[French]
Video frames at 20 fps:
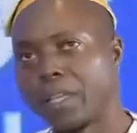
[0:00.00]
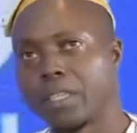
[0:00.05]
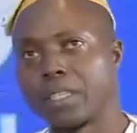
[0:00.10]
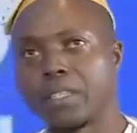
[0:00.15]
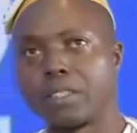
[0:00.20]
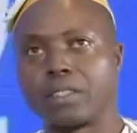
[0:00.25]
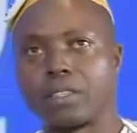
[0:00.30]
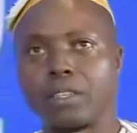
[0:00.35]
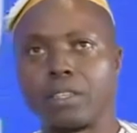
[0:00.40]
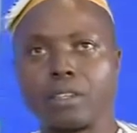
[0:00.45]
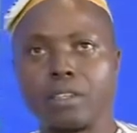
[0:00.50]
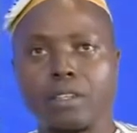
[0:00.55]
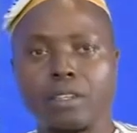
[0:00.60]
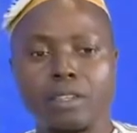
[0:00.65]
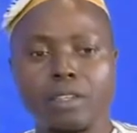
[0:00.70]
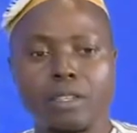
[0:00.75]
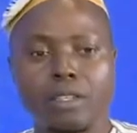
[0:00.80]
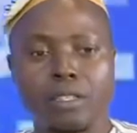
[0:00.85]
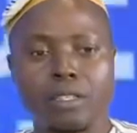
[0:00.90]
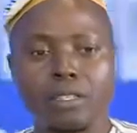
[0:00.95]

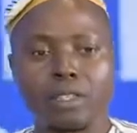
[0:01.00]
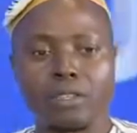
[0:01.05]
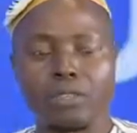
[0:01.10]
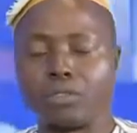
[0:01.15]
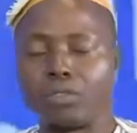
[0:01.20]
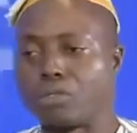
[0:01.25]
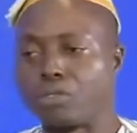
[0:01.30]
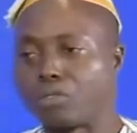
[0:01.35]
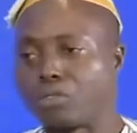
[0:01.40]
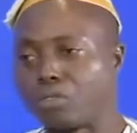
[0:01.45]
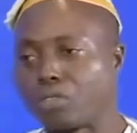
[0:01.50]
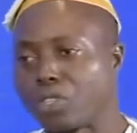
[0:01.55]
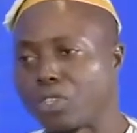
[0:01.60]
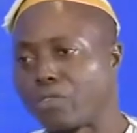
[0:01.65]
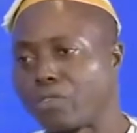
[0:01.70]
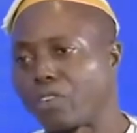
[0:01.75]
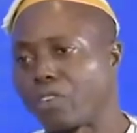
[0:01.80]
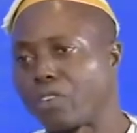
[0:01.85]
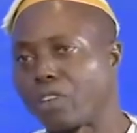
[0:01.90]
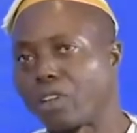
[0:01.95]
c'est de
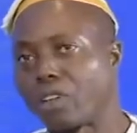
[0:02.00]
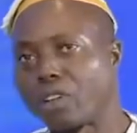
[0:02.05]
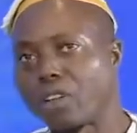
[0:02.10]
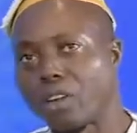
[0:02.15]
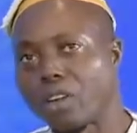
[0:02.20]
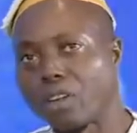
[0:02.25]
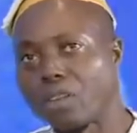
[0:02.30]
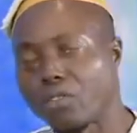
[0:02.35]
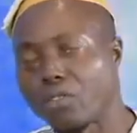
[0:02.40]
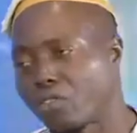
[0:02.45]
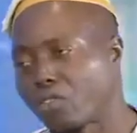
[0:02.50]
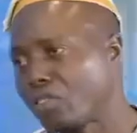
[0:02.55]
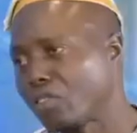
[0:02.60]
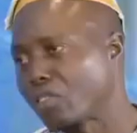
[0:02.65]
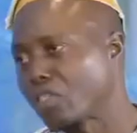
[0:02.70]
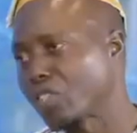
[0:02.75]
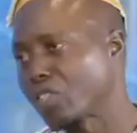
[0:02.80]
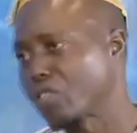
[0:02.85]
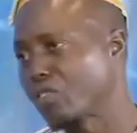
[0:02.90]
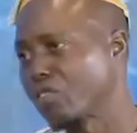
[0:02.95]
faire la
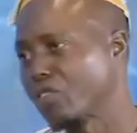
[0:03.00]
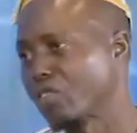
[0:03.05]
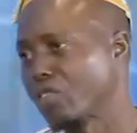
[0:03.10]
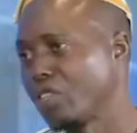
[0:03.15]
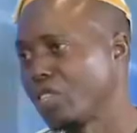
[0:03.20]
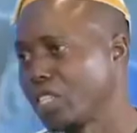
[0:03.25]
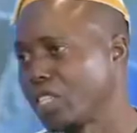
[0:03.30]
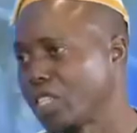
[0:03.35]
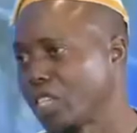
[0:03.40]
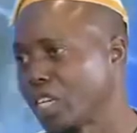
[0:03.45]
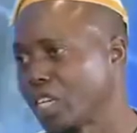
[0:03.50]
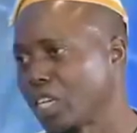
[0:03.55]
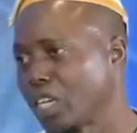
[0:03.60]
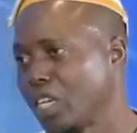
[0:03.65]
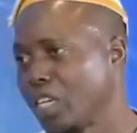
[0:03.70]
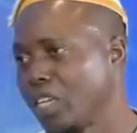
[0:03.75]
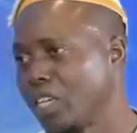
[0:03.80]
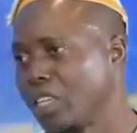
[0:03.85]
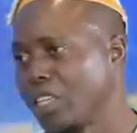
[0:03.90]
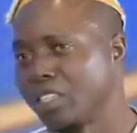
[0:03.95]
refondation de l'État,
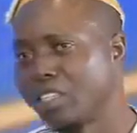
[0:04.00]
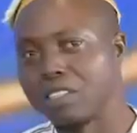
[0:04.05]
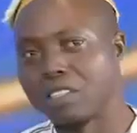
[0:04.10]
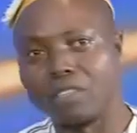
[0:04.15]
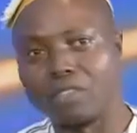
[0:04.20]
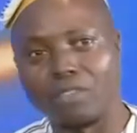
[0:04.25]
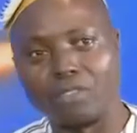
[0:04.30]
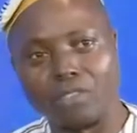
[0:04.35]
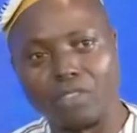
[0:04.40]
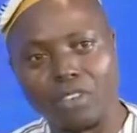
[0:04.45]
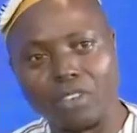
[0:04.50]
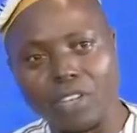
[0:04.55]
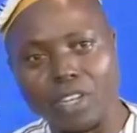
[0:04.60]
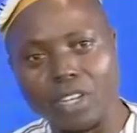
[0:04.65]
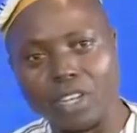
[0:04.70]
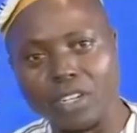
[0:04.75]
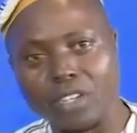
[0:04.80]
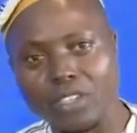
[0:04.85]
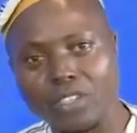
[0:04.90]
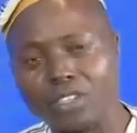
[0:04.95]
c'est faire
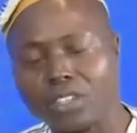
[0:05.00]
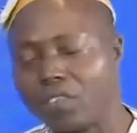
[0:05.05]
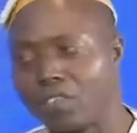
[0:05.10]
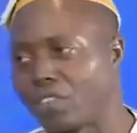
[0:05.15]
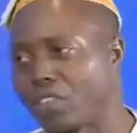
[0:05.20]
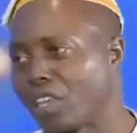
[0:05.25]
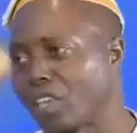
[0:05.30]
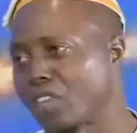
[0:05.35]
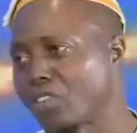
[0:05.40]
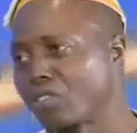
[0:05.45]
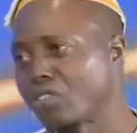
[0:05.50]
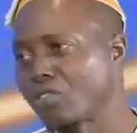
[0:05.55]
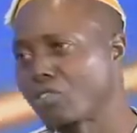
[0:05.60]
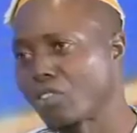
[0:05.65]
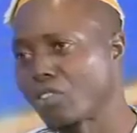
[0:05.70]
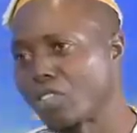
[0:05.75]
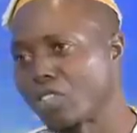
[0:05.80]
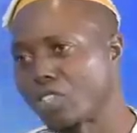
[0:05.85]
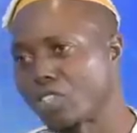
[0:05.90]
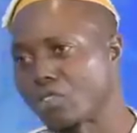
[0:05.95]
la rectification
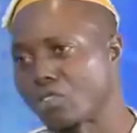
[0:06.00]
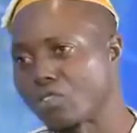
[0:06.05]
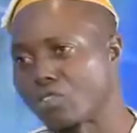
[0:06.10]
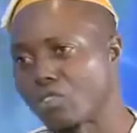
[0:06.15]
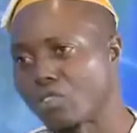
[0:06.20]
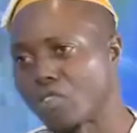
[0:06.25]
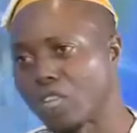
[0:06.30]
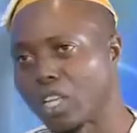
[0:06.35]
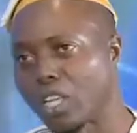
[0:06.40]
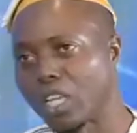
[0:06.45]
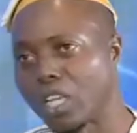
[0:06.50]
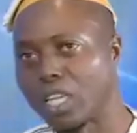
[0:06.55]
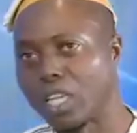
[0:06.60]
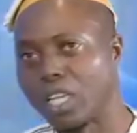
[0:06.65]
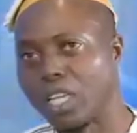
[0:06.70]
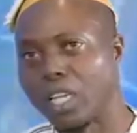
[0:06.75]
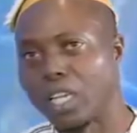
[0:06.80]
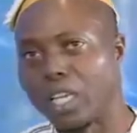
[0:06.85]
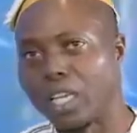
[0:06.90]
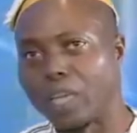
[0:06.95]
institutionnelle.
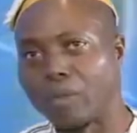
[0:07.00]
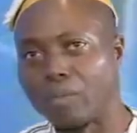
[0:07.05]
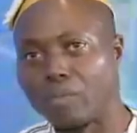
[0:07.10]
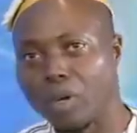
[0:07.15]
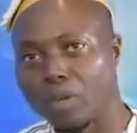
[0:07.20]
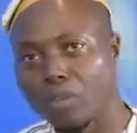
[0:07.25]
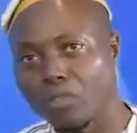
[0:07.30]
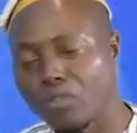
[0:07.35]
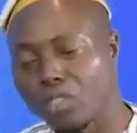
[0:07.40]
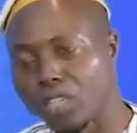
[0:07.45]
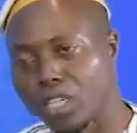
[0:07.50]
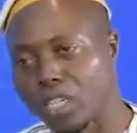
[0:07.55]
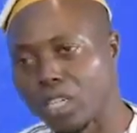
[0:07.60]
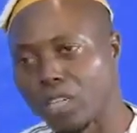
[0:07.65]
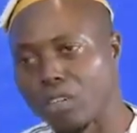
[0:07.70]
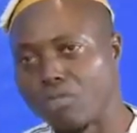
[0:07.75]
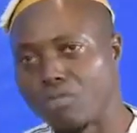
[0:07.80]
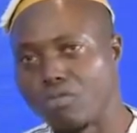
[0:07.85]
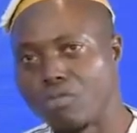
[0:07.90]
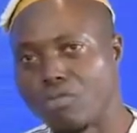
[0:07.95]
Et par
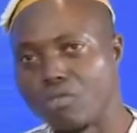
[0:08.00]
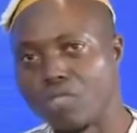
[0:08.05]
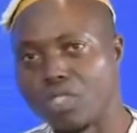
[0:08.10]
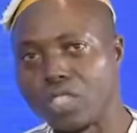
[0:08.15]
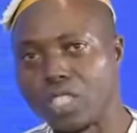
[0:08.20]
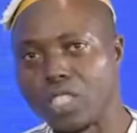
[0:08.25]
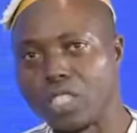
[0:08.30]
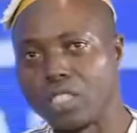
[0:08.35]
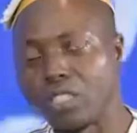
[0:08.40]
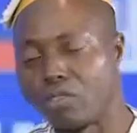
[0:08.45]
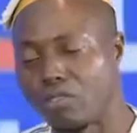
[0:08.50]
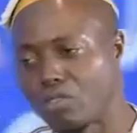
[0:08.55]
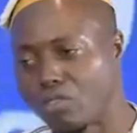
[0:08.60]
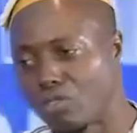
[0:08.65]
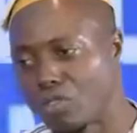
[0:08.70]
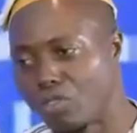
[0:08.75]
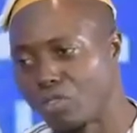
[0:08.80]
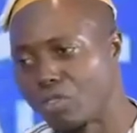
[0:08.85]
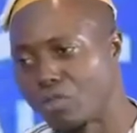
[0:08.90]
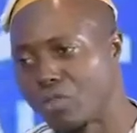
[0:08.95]
conséquent, nous aussi, au
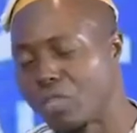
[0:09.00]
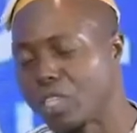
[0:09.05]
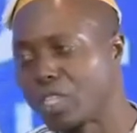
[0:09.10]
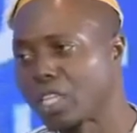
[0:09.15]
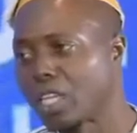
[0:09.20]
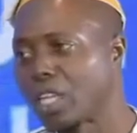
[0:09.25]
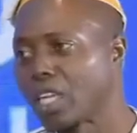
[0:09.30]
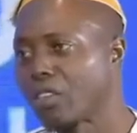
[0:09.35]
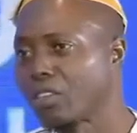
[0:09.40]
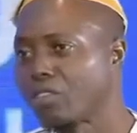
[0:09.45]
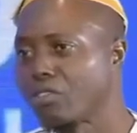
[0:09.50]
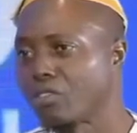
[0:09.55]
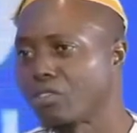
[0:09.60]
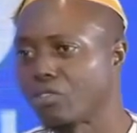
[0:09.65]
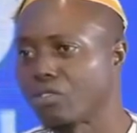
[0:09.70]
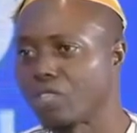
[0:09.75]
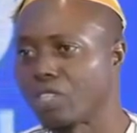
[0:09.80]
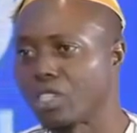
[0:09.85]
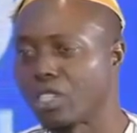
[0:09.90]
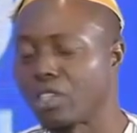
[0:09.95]
niveau du ministère de
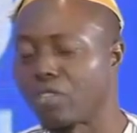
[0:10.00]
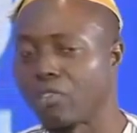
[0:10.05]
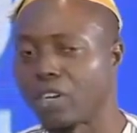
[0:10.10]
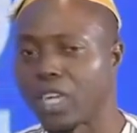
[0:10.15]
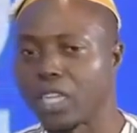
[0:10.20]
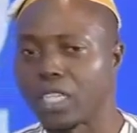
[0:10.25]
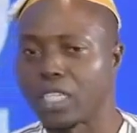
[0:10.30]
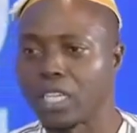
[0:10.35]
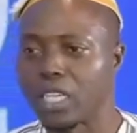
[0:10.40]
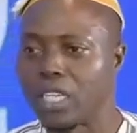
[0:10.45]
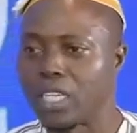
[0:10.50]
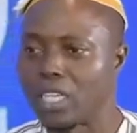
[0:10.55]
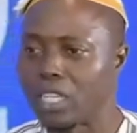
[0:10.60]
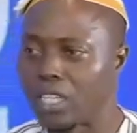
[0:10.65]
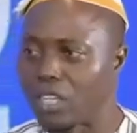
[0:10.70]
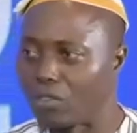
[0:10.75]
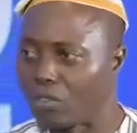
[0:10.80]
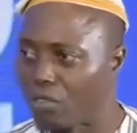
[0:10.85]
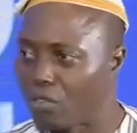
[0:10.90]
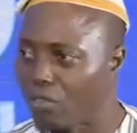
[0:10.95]
l'Agriculture et de l'Élevage,
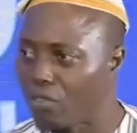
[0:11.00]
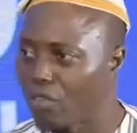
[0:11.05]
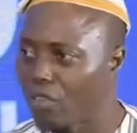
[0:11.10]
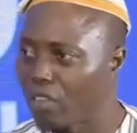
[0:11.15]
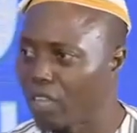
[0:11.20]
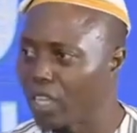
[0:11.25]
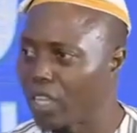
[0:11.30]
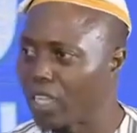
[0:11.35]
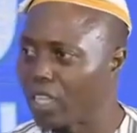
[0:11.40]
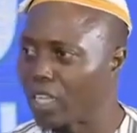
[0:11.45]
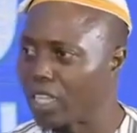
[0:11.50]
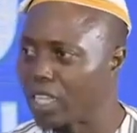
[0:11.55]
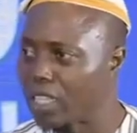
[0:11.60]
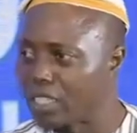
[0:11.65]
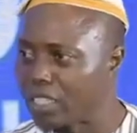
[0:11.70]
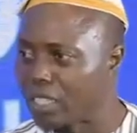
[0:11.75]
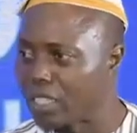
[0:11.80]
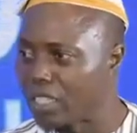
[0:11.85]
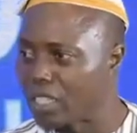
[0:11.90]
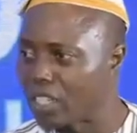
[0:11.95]
il faut faire
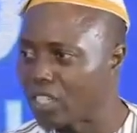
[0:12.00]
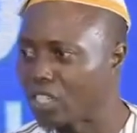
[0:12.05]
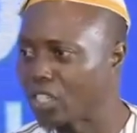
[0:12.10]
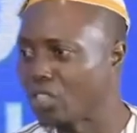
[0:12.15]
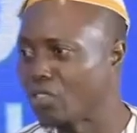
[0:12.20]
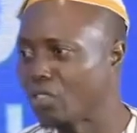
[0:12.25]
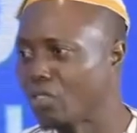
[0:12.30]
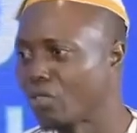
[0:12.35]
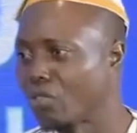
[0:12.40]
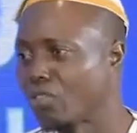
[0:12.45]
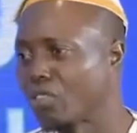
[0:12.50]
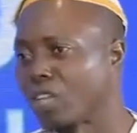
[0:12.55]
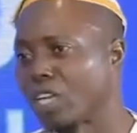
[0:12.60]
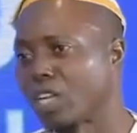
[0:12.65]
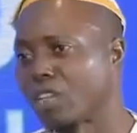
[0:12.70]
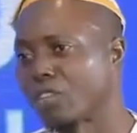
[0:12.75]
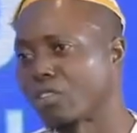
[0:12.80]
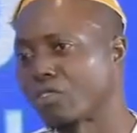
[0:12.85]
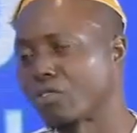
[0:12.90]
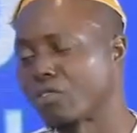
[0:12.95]
les états généraux de
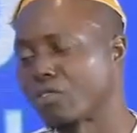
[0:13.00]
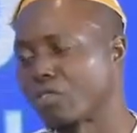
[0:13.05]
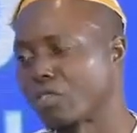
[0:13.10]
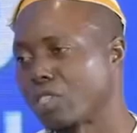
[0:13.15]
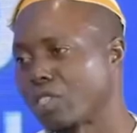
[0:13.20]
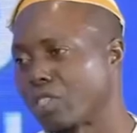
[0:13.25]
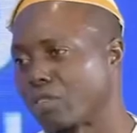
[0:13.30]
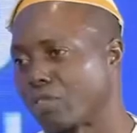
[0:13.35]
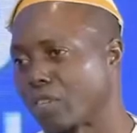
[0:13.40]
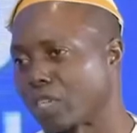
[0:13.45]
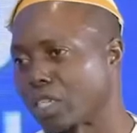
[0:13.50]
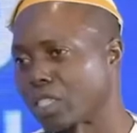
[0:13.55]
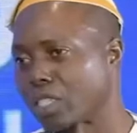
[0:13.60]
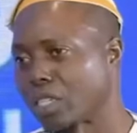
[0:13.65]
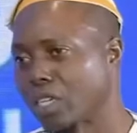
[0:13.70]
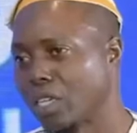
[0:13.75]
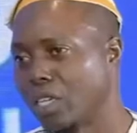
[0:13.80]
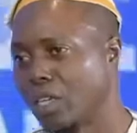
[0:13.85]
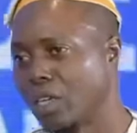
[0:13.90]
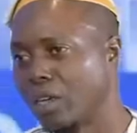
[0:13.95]
l'agriculture et de l'élevage.